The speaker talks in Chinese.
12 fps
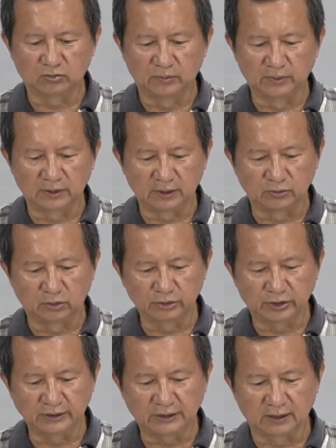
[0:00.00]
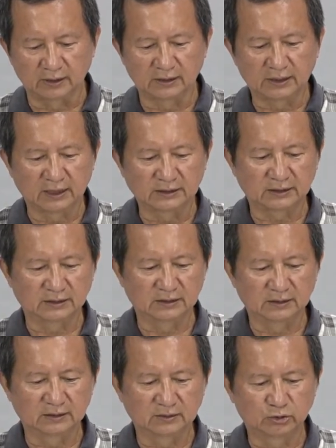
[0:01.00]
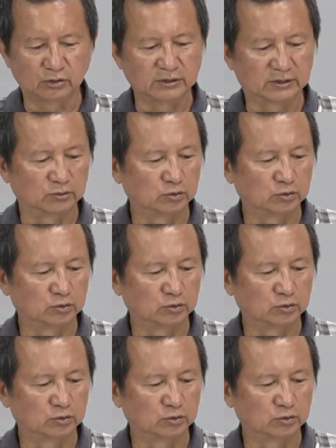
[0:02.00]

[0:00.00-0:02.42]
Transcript: 我们的螺旋桨呢，它是顺时。